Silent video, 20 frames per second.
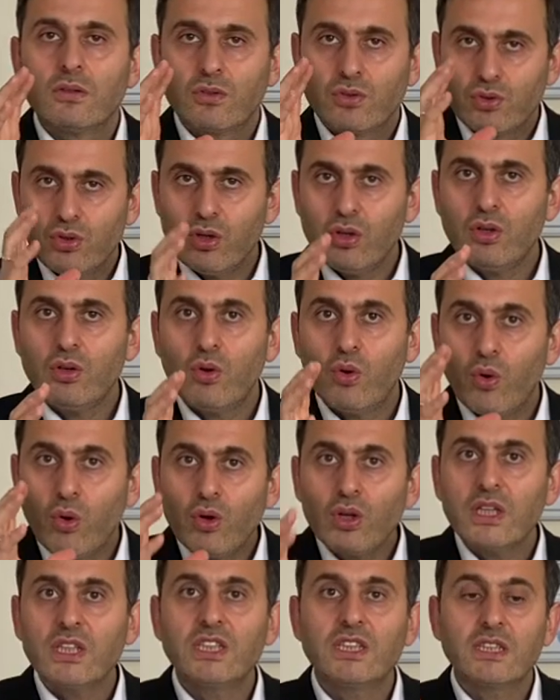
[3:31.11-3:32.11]
Çünkü o
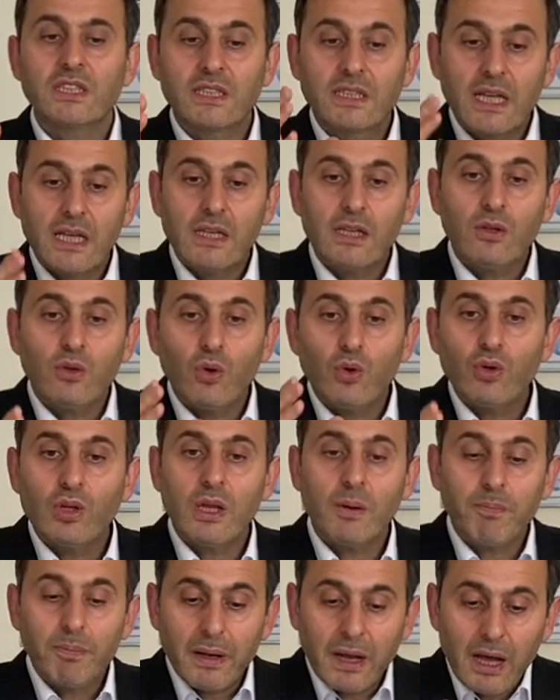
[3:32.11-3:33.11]
kişi senin önüne
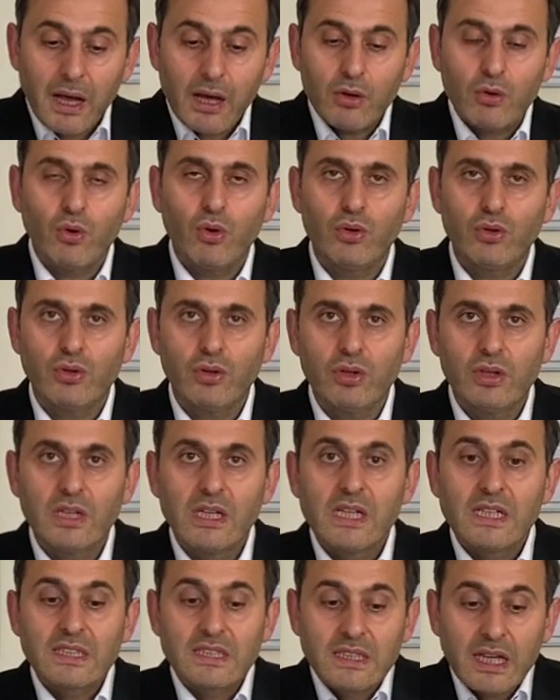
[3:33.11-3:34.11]
plan koydu.
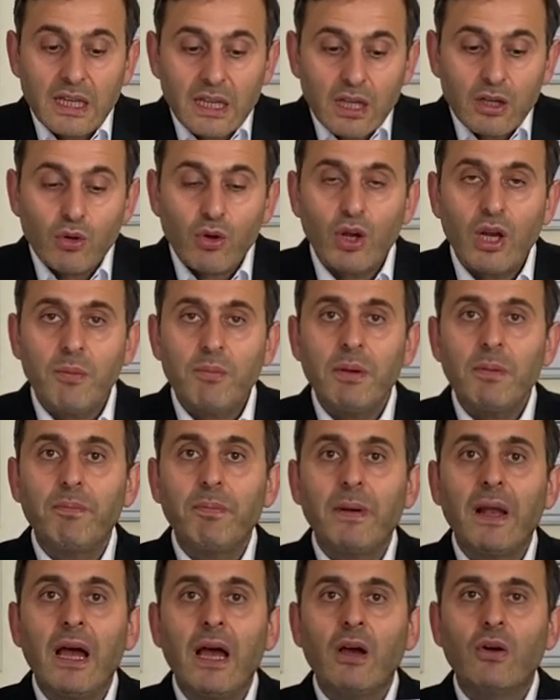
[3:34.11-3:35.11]
Sana göre bir
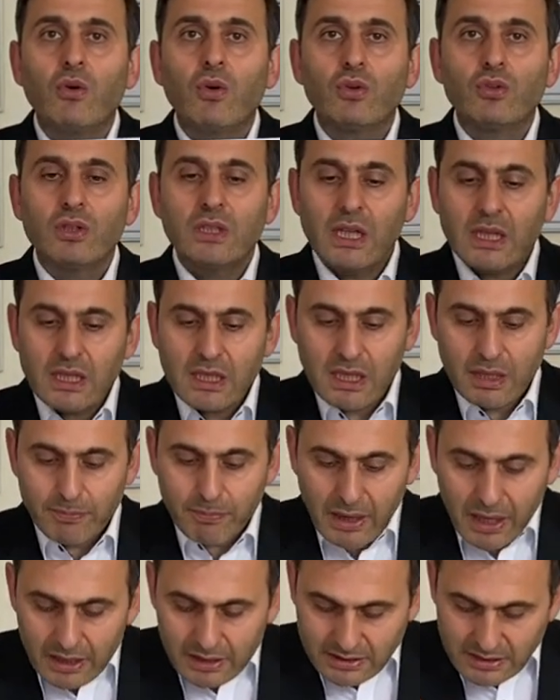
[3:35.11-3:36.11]
plan koydu. Dedi ki
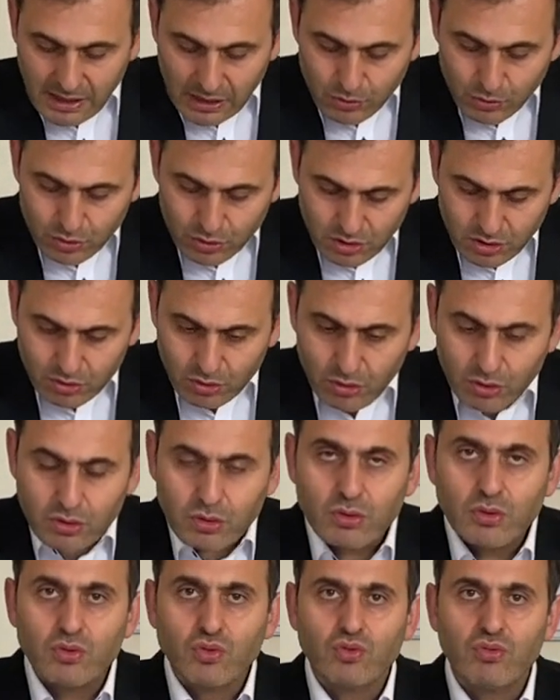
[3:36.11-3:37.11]
bak sen 100
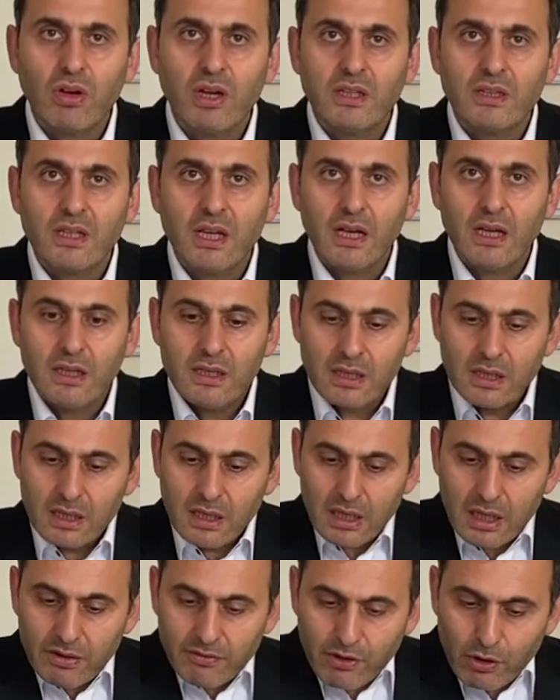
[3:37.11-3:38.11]
kilosun şu anda
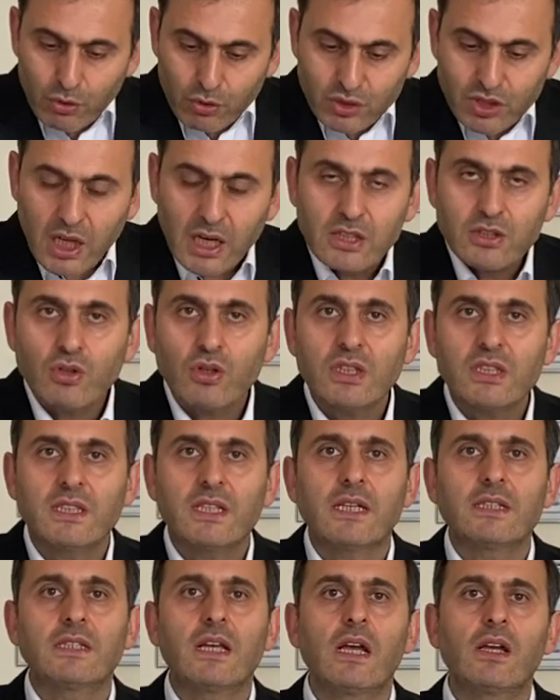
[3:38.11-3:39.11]
ve 3 ay sonra
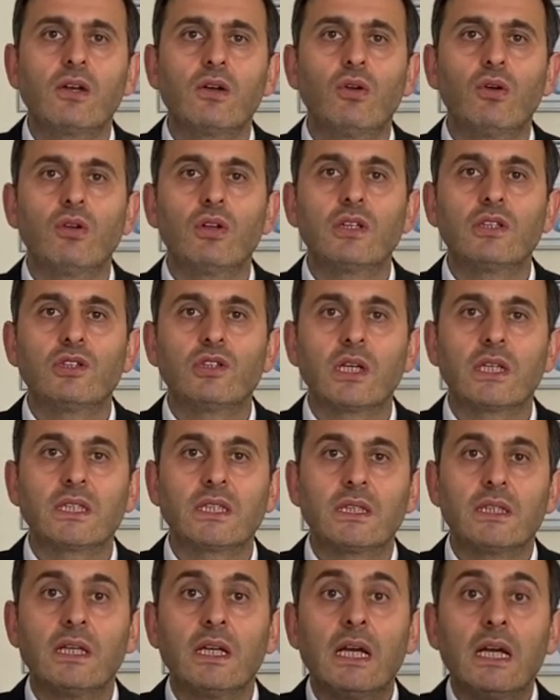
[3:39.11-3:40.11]
80 kilo
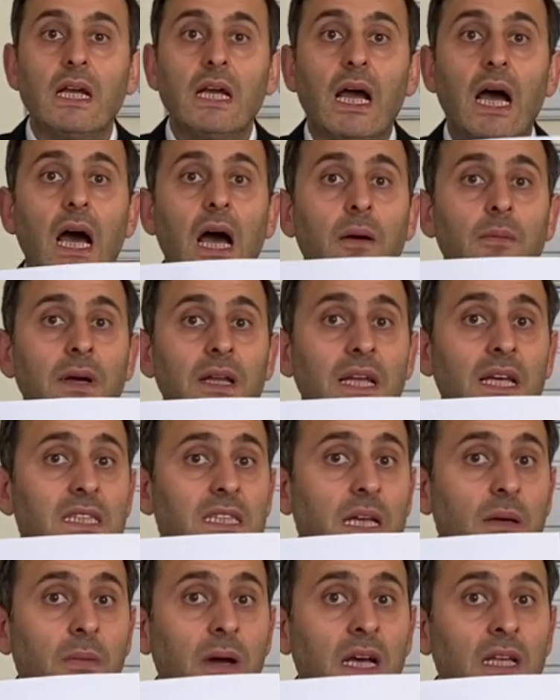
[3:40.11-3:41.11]
olacaksın. Ama ne
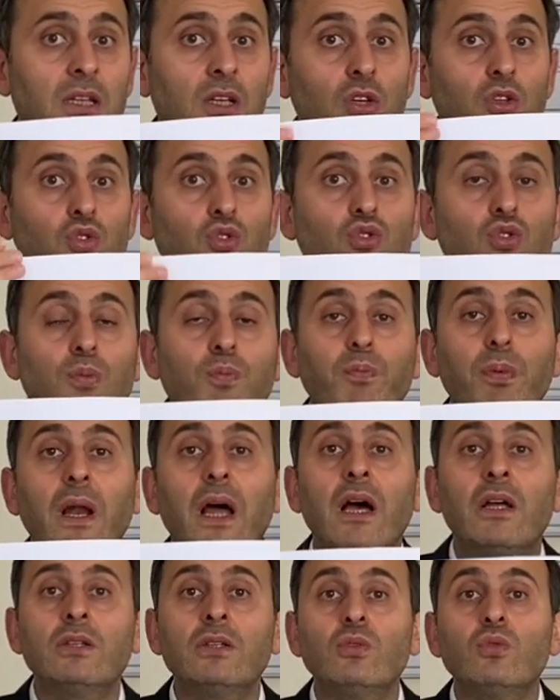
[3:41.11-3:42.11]
zaman şu
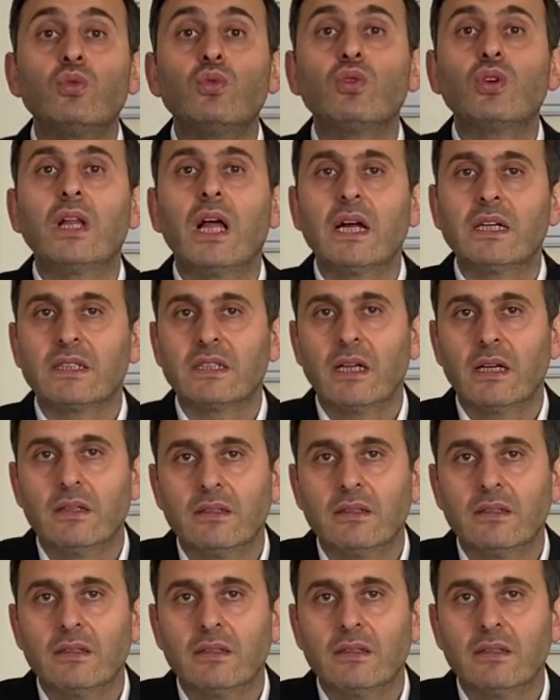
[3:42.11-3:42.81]
planı uygularsın.